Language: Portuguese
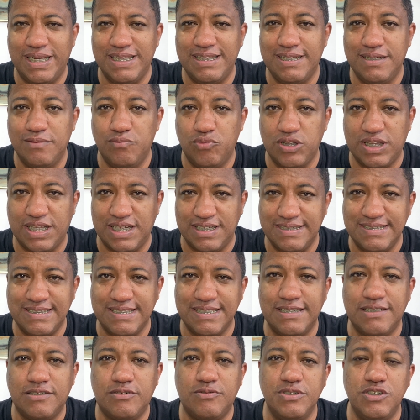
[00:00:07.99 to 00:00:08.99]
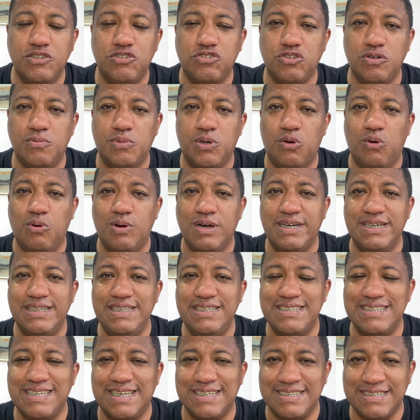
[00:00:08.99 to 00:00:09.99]
a tributação e sobre a
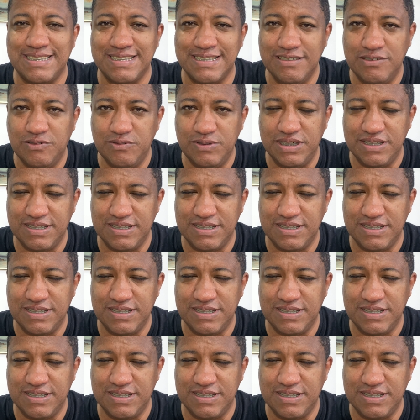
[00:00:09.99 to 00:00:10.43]
organização